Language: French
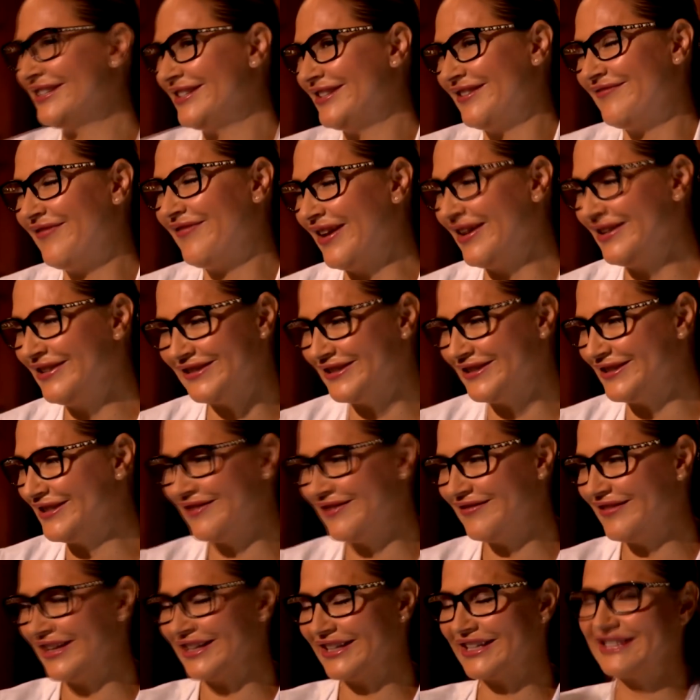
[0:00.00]
Je suis pas une
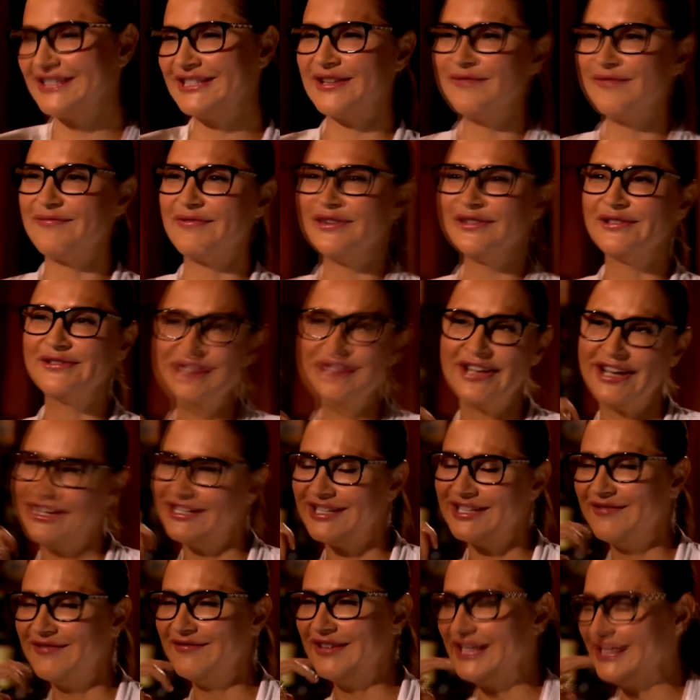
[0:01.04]
consommatrice de porno, je l'ai
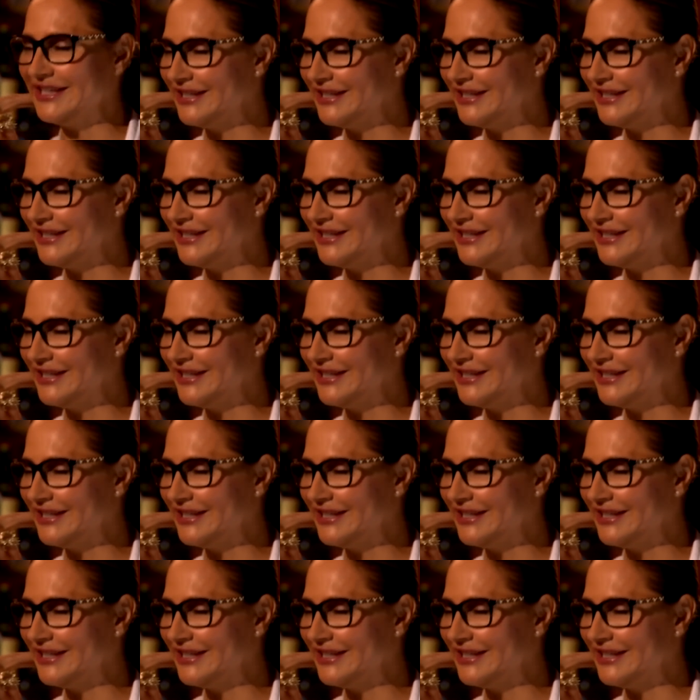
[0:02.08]
jamais